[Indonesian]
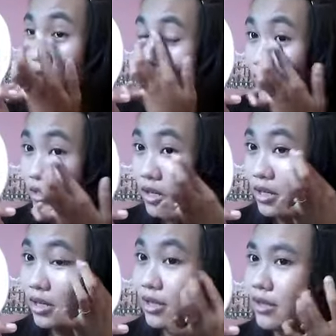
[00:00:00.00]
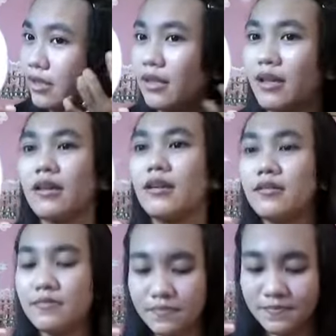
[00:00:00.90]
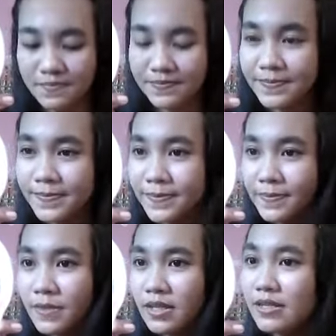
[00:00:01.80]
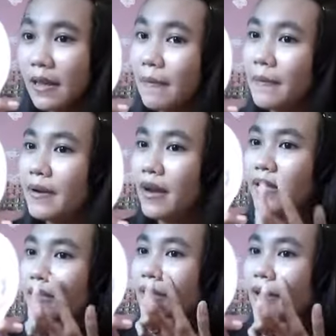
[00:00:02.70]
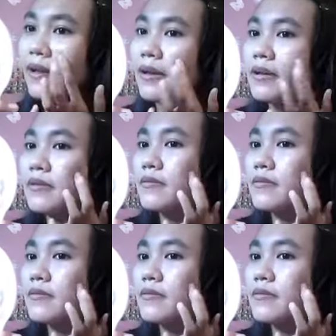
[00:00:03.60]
di wajah kita sampai merata